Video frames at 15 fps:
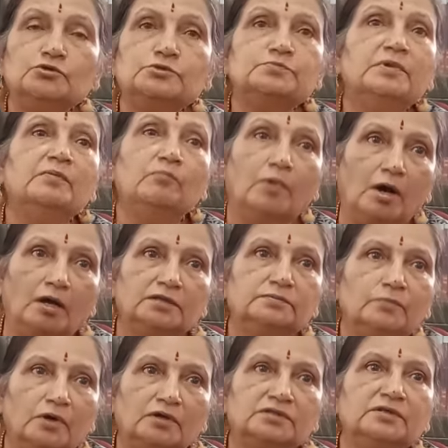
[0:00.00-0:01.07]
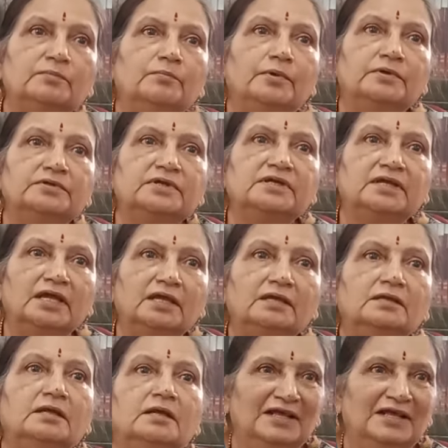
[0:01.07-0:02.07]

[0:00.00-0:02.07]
उसमें बहुत बहुत इम्पोर्टेंट है